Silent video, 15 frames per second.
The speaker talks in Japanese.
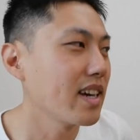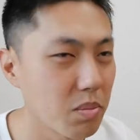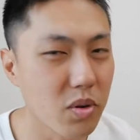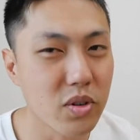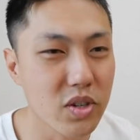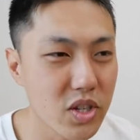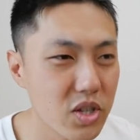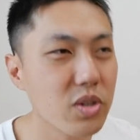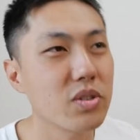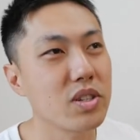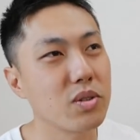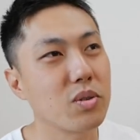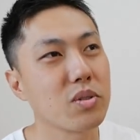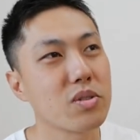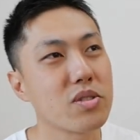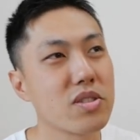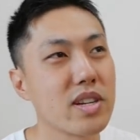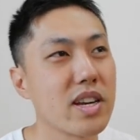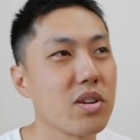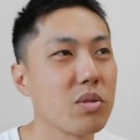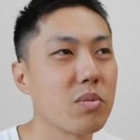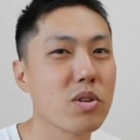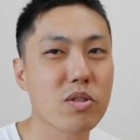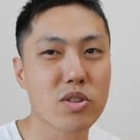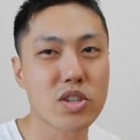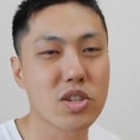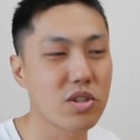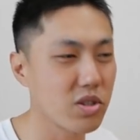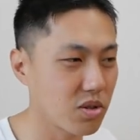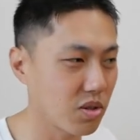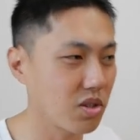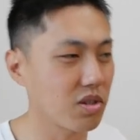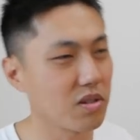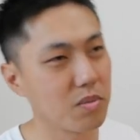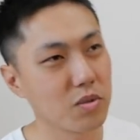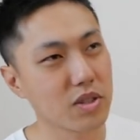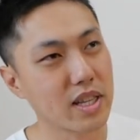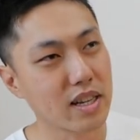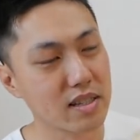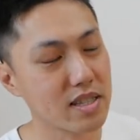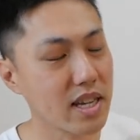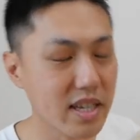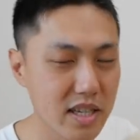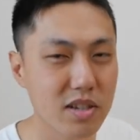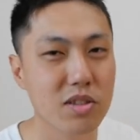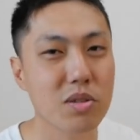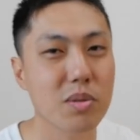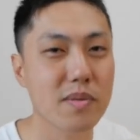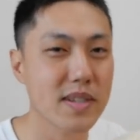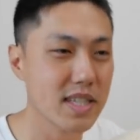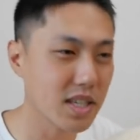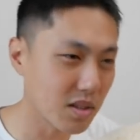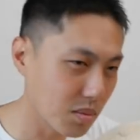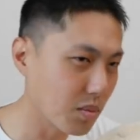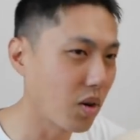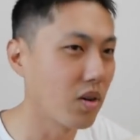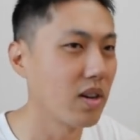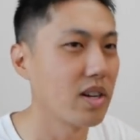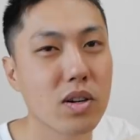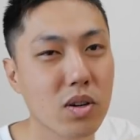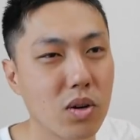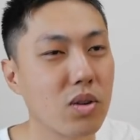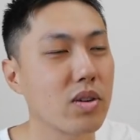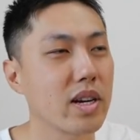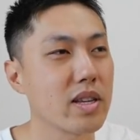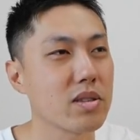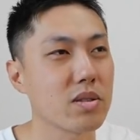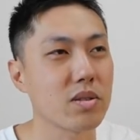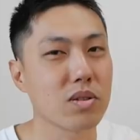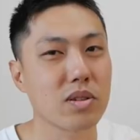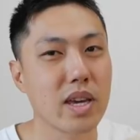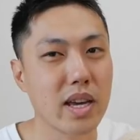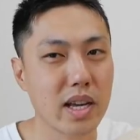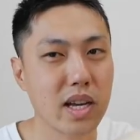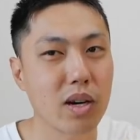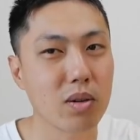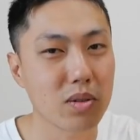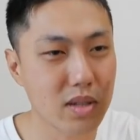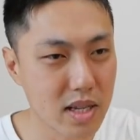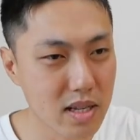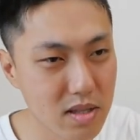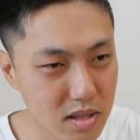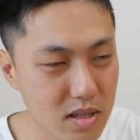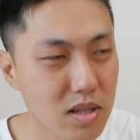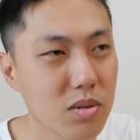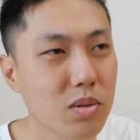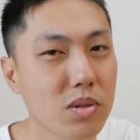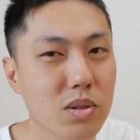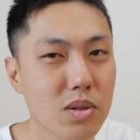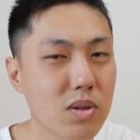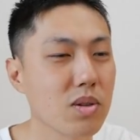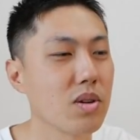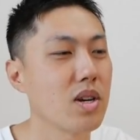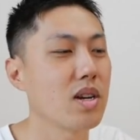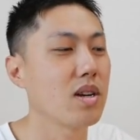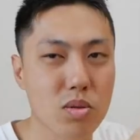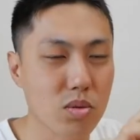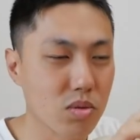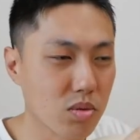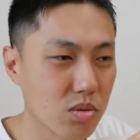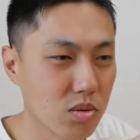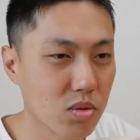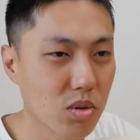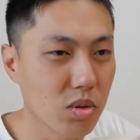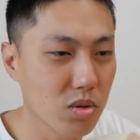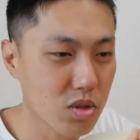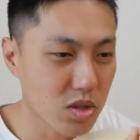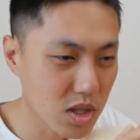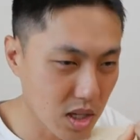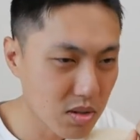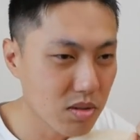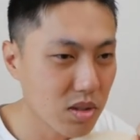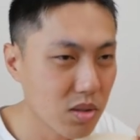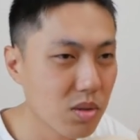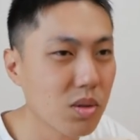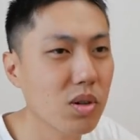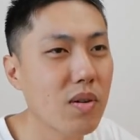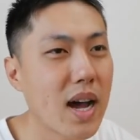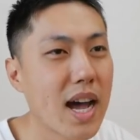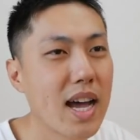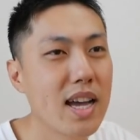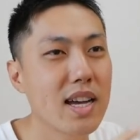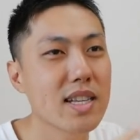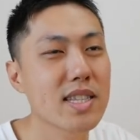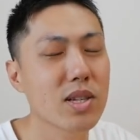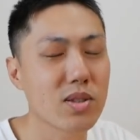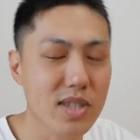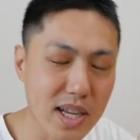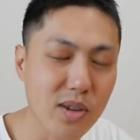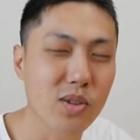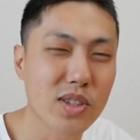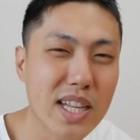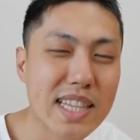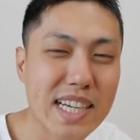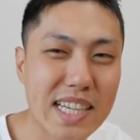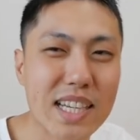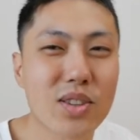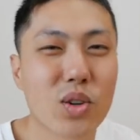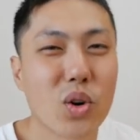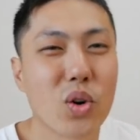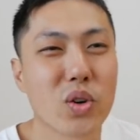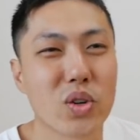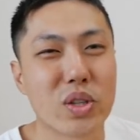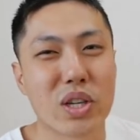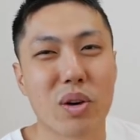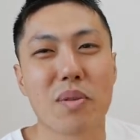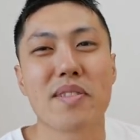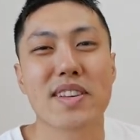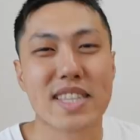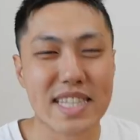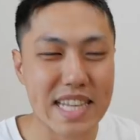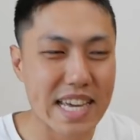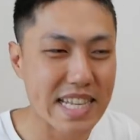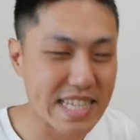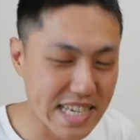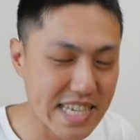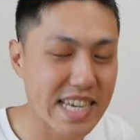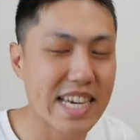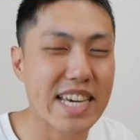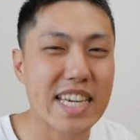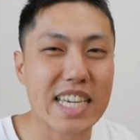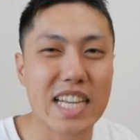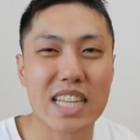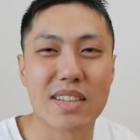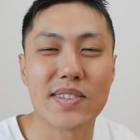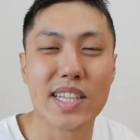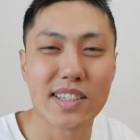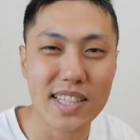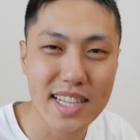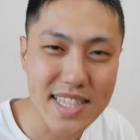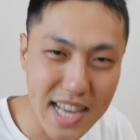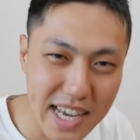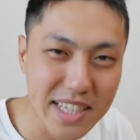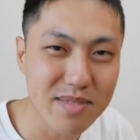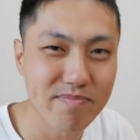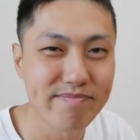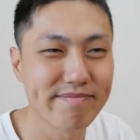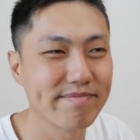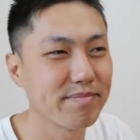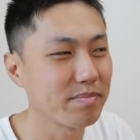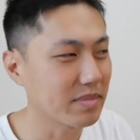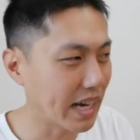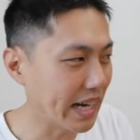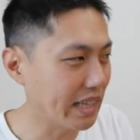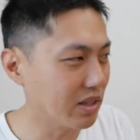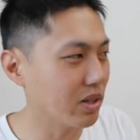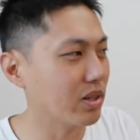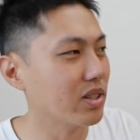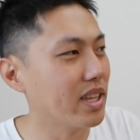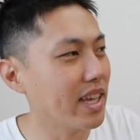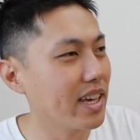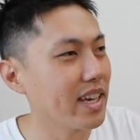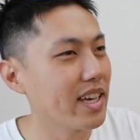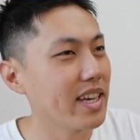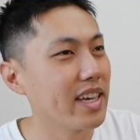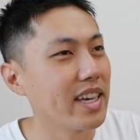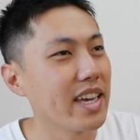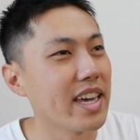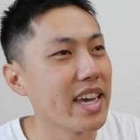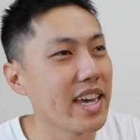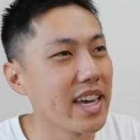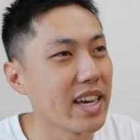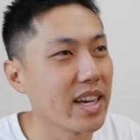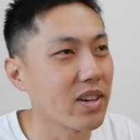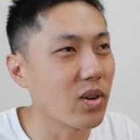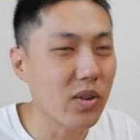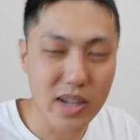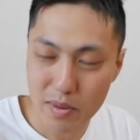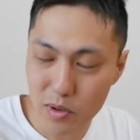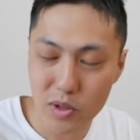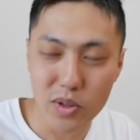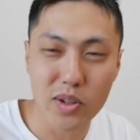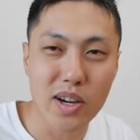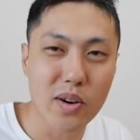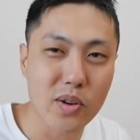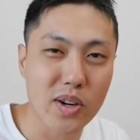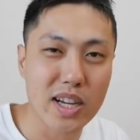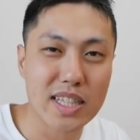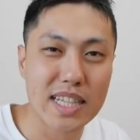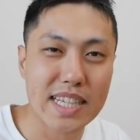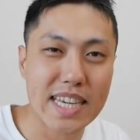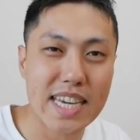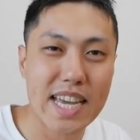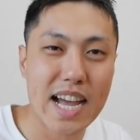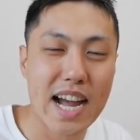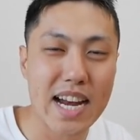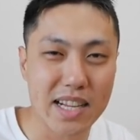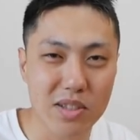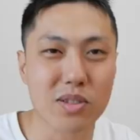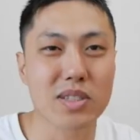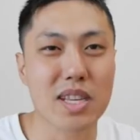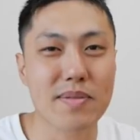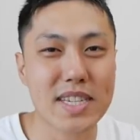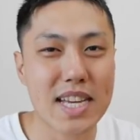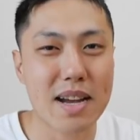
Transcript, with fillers: 僕以上にこう辛い思いをしてる人っていうのもたくさんいると思いますけども、今回その結果を出すっていうことと、運動を続けるっていうところは、ちょっと参考になったかなというふうに思いますんで、ぜひやってみてください。はい、ということで、えー、今回も動画をご覧いただきありがとうございまし